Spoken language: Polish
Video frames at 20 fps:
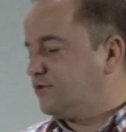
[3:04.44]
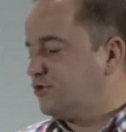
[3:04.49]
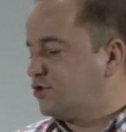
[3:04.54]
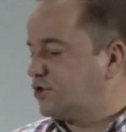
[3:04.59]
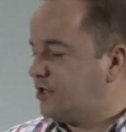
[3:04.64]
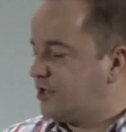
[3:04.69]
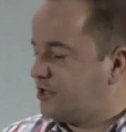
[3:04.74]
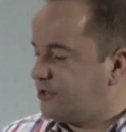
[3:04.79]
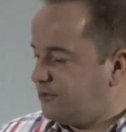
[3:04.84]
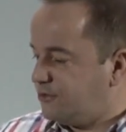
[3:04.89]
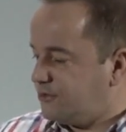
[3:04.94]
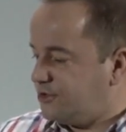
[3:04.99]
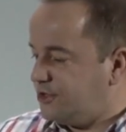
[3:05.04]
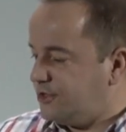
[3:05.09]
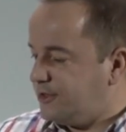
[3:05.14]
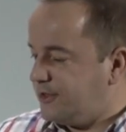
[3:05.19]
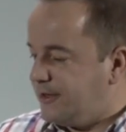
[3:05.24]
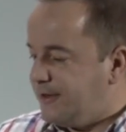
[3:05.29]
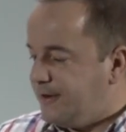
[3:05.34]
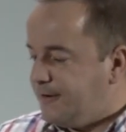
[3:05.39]
różnych
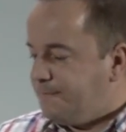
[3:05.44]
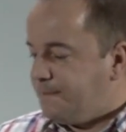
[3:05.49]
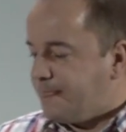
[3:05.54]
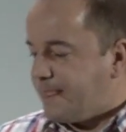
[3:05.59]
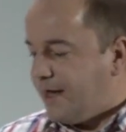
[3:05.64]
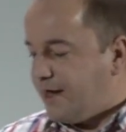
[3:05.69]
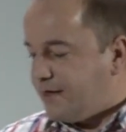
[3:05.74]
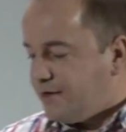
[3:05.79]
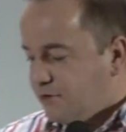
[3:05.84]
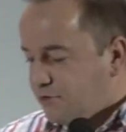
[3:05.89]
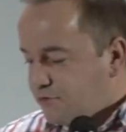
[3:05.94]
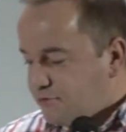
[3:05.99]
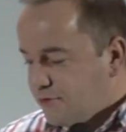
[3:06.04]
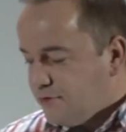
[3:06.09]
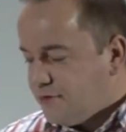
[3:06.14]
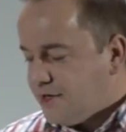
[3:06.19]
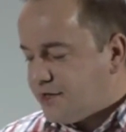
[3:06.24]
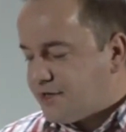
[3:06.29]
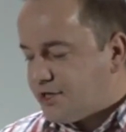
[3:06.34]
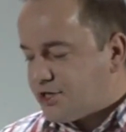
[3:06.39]
ludzi, ale
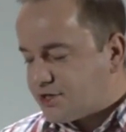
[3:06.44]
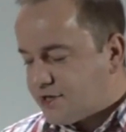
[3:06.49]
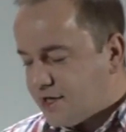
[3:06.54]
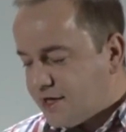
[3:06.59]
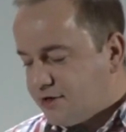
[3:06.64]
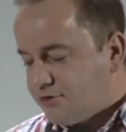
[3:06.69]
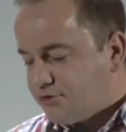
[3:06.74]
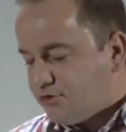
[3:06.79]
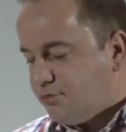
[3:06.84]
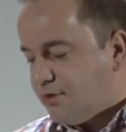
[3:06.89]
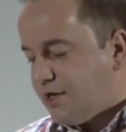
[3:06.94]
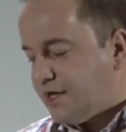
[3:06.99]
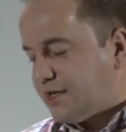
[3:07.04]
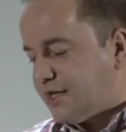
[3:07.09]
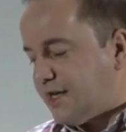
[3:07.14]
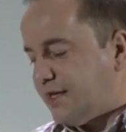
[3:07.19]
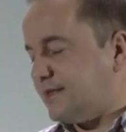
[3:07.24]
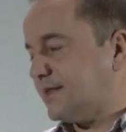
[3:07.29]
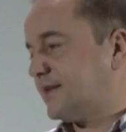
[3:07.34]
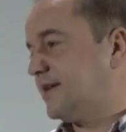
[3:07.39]
ogólnie też ta gruba
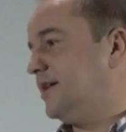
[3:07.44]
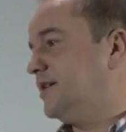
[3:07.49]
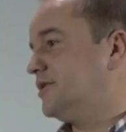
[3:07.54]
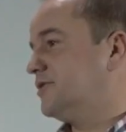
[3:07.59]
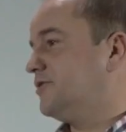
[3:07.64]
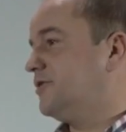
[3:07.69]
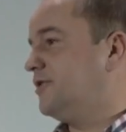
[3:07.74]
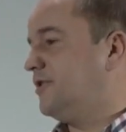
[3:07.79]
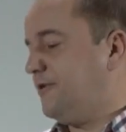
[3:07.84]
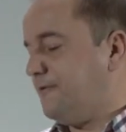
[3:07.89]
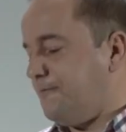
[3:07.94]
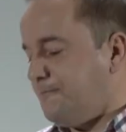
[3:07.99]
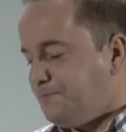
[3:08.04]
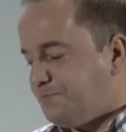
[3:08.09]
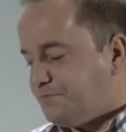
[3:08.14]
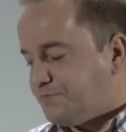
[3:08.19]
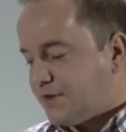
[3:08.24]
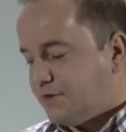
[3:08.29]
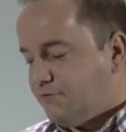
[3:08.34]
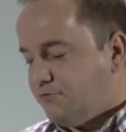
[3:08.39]
kreska to
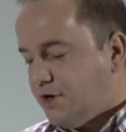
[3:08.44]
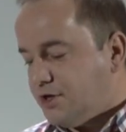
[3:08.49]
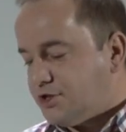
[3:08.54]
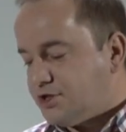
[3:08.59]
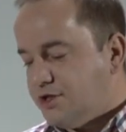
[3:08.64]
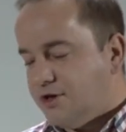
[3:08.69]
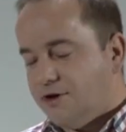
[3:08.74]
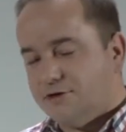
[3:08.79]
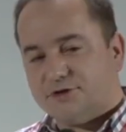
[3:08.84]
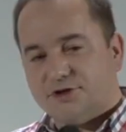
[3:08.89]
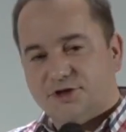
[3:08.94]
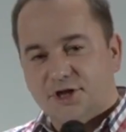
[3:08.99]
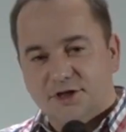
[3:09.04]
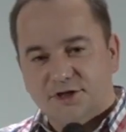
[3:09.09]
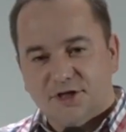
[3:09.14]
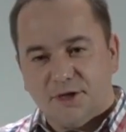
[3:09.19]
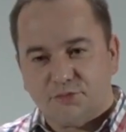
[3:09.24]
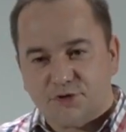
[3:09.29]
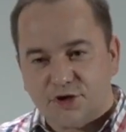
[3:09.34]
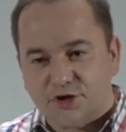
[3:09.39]
właśnie
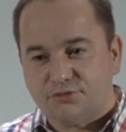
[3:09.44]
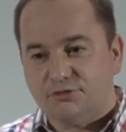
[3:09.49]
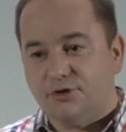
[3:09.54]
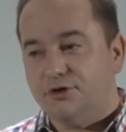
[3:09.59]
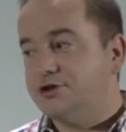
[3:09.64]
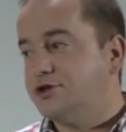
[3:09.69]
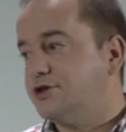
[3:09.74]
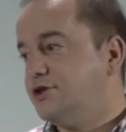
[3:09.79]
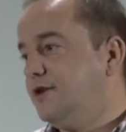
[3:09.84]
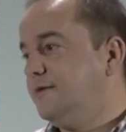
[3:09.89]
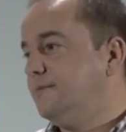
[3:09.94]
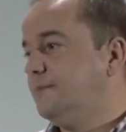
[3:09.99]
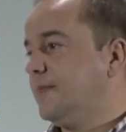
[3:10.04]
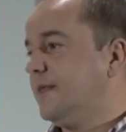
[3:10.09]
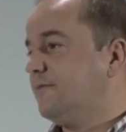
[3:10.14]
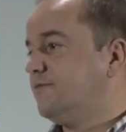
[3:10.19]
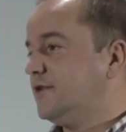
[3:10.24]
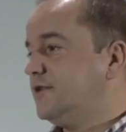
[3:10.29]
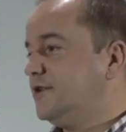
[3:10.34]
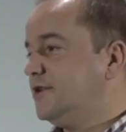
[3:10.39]
odcięcie przyszłości.
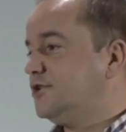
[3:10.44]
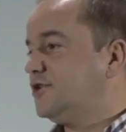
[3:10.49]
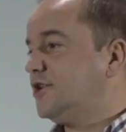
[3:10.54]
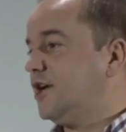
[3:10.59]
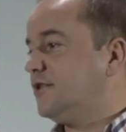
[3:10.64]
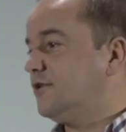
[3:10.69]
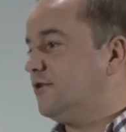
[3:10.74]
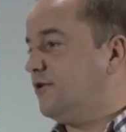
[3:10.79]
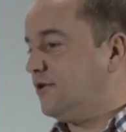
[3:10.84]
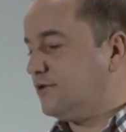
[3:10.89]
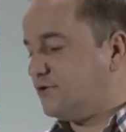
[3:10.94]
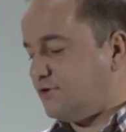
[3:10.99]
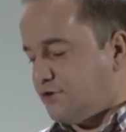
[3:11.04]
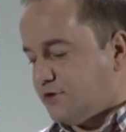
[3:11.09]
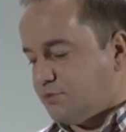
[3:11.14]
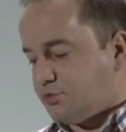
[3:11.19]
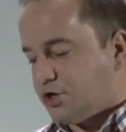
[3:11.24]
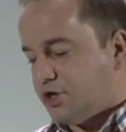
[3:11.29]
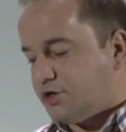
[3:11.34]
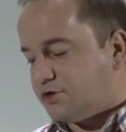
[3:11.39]
Wtedy chciano
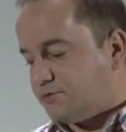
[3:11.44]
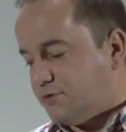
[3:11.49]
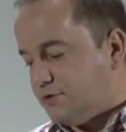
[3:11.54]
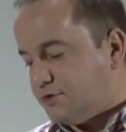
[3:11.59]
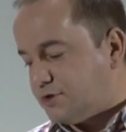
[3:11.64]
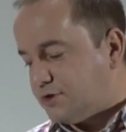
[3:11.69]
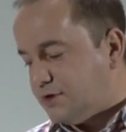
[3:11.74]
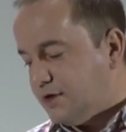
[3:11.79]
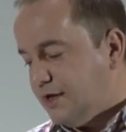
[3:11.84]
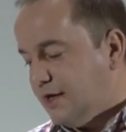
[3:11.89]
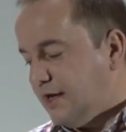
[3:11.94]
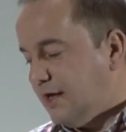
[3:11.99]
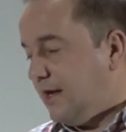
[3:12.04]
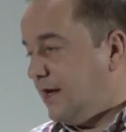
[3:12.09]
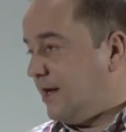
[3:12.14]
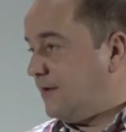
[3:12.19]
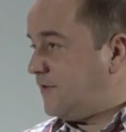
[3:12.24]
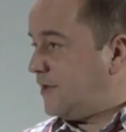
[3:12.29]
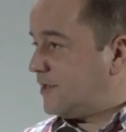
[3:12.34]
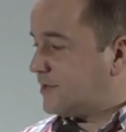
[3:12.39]
odciąć przeszłość,
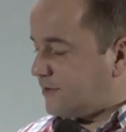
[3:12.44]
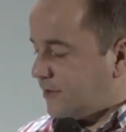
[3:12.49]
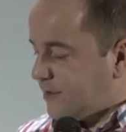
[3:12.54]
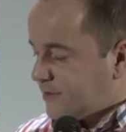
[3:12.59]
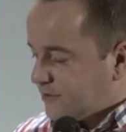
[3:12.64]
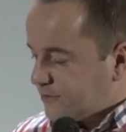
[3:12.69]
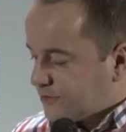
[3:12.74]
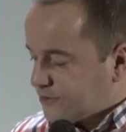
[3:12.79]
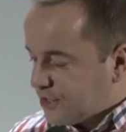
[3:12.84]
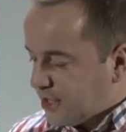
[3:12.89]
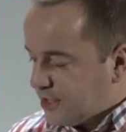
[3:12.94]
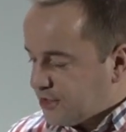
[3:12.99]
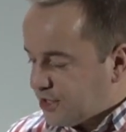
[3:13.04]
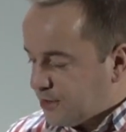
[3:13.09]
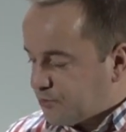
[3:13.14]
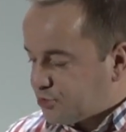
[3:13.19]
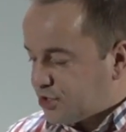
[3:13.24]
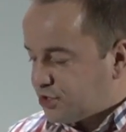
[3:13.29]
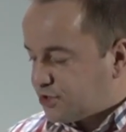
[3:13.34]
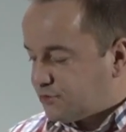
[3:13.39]
więc to jest
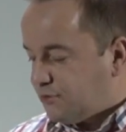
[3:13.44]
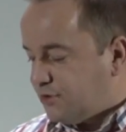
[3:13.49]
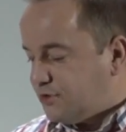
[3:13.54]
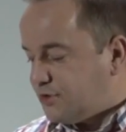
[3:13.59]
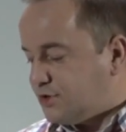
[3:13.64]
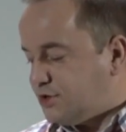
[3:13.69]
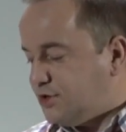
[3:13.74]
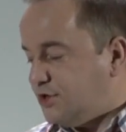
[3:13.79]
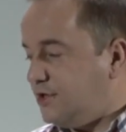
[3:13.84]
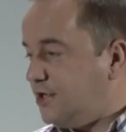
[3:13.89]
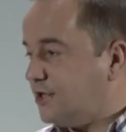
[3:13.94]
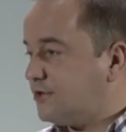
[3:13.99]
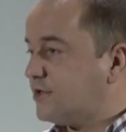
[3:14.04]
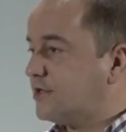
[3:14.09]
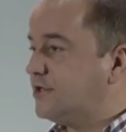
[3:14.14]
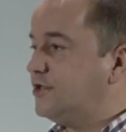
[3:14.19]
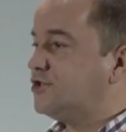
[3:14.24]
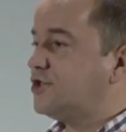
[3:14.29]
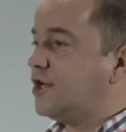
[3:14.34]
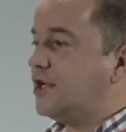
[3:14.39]
odcięcie przyszłości,
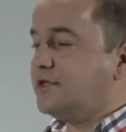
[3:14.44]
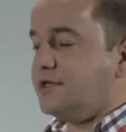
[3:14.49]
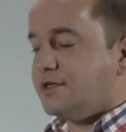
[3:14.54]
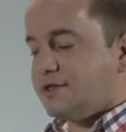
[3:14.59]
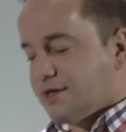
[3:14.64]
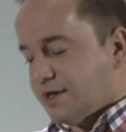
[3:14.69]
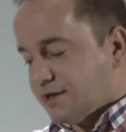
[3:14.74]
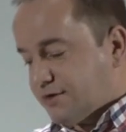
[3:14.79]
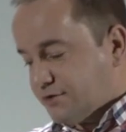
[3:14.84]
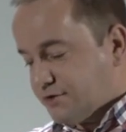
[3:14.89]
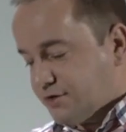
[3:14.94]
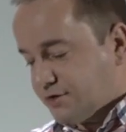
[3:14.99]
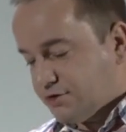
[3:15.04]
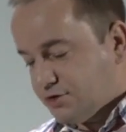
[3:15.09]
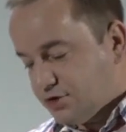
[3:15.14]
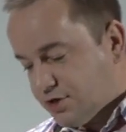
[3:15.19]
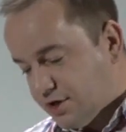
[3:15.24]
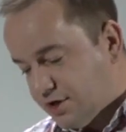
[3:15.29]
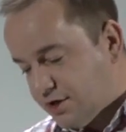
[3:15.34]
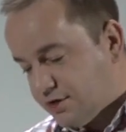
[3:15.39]
nierozliczanie za coś, co
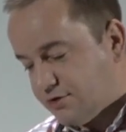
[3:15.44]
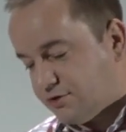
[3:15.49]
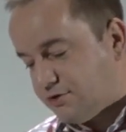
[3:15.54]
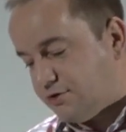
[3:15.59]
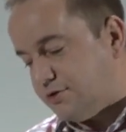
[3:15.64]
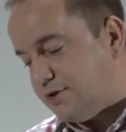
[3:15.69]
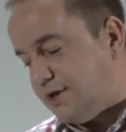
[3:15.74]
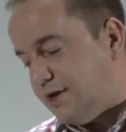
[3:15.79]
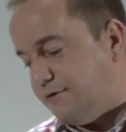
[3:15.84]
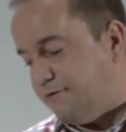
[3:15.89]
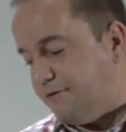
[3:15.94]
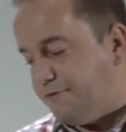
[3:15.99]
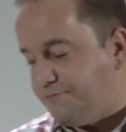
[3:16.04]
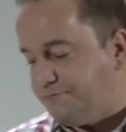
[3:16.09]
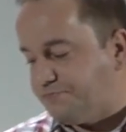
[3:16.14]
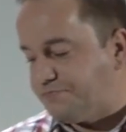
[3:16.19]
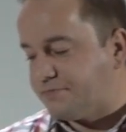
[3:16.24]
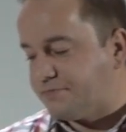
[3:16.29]
się dokonało.